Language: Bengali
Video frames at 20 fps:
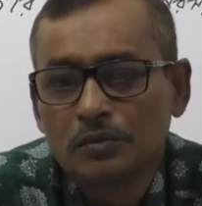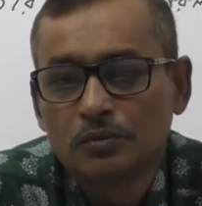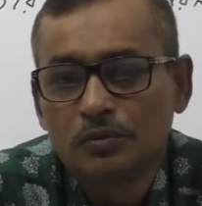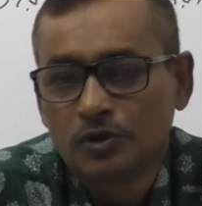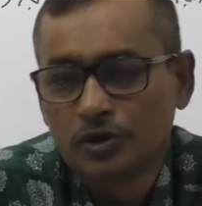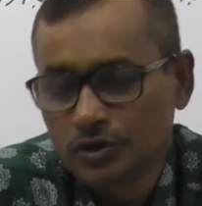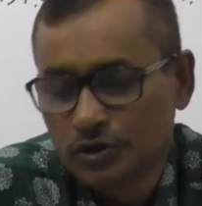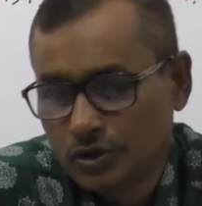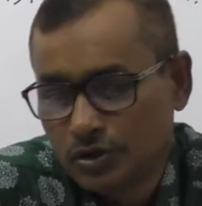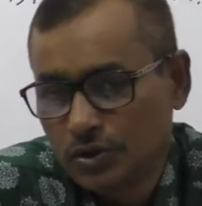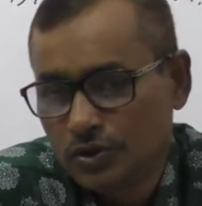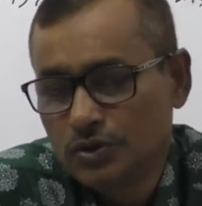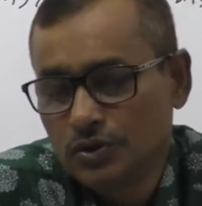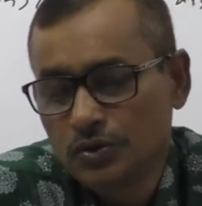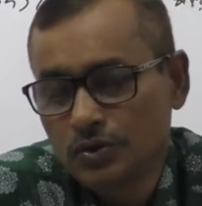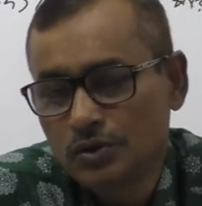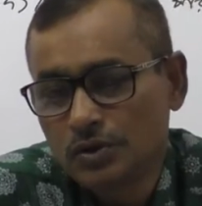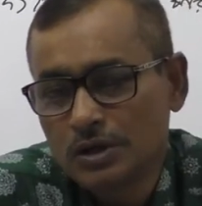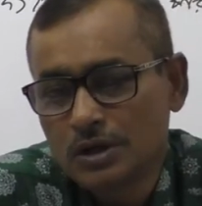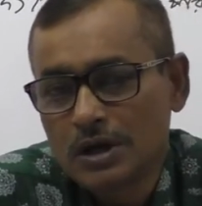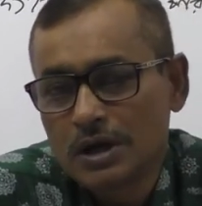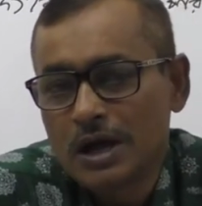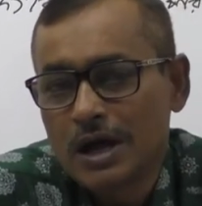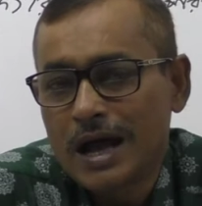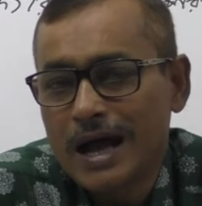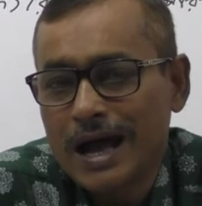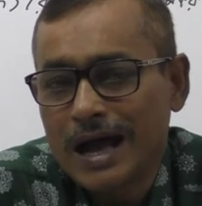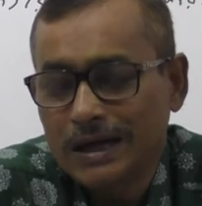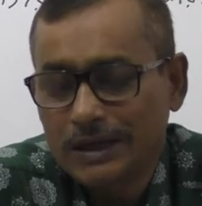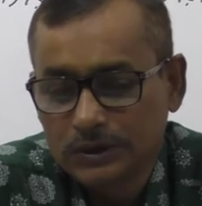মধ্যযুগ
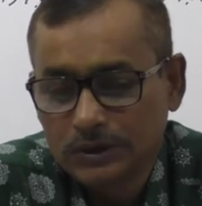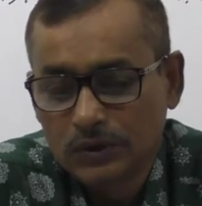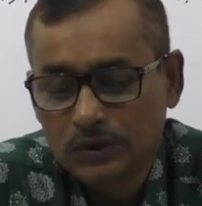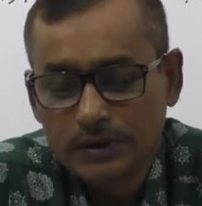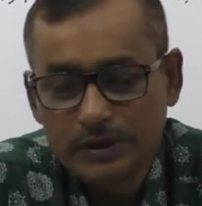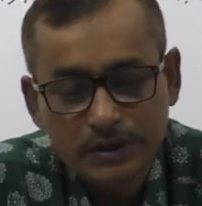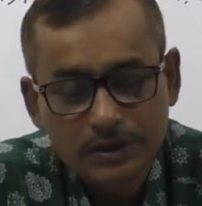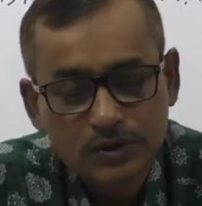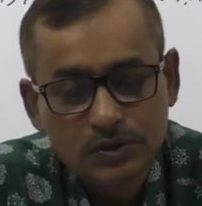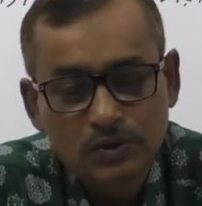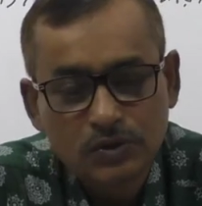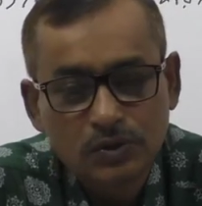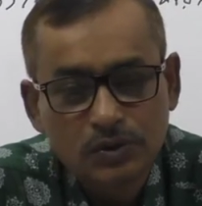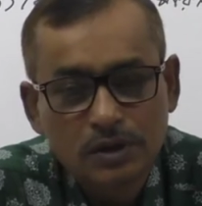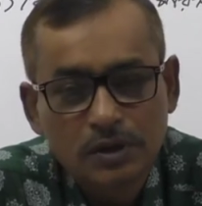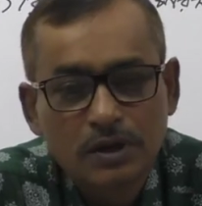আধুনিক যুগ